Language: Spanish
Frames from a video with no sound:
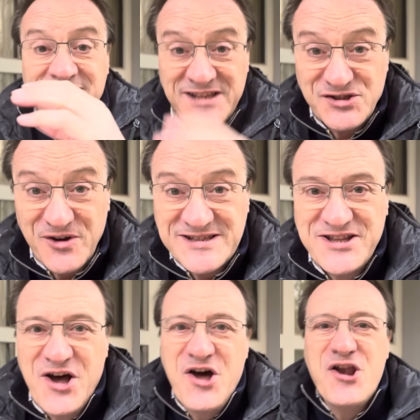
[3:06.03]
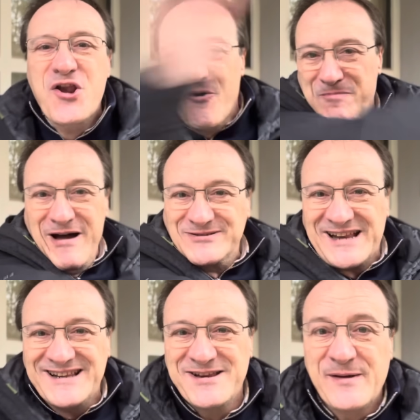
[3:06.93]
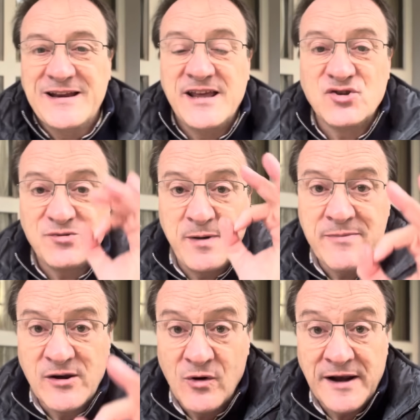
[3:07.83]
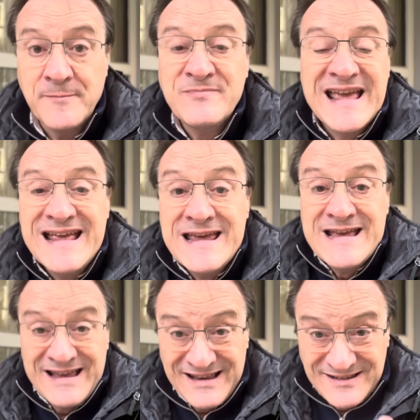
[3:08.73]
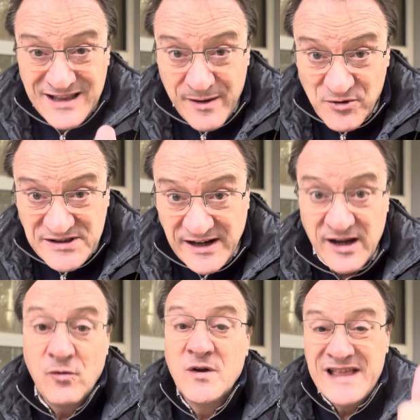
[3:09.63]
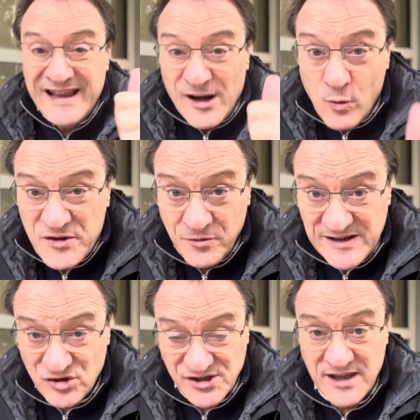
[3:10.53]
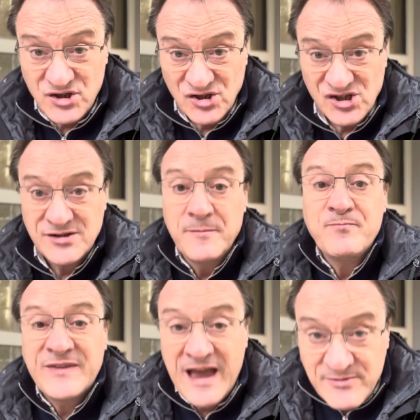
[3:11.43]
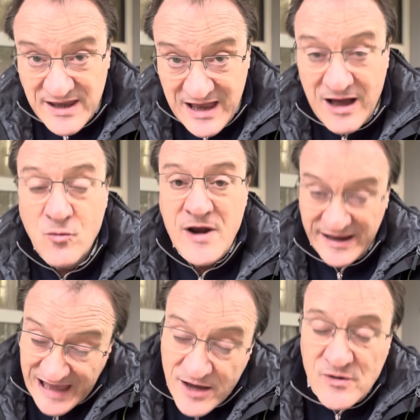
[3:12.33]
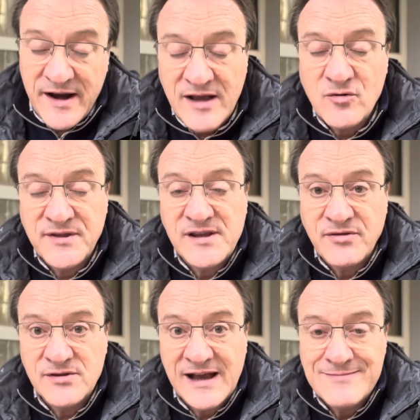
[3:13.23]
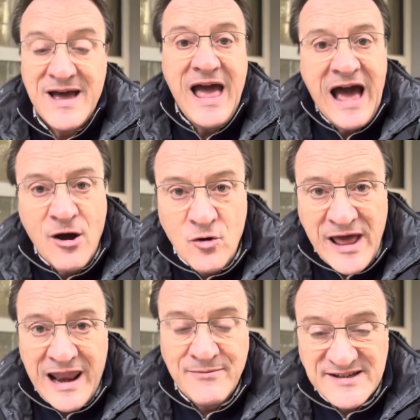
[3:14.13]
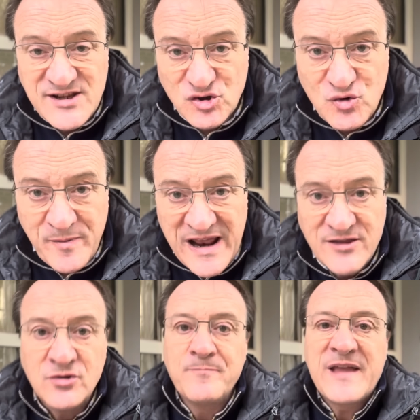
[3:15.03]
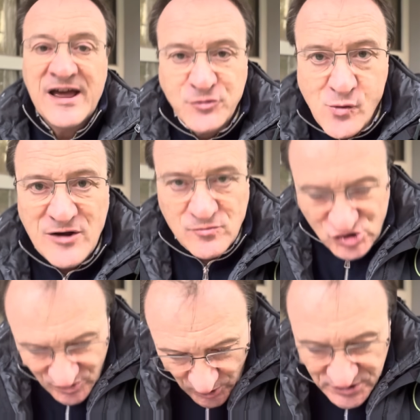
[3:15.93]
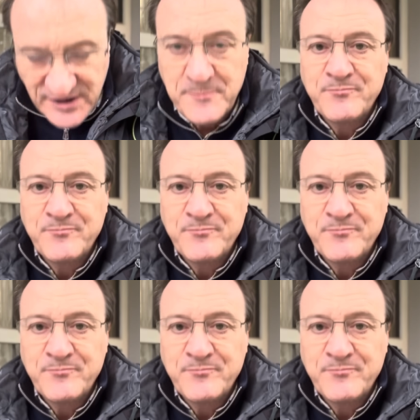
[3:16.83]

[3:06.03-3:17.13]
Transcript: Dicho esto, nos vamos al SP500. Primer lugar, debemos de tener en cuenta que el 4200 que había una que hay una gran concentración de gamma, ahora al haber sido superado actúa como soporte.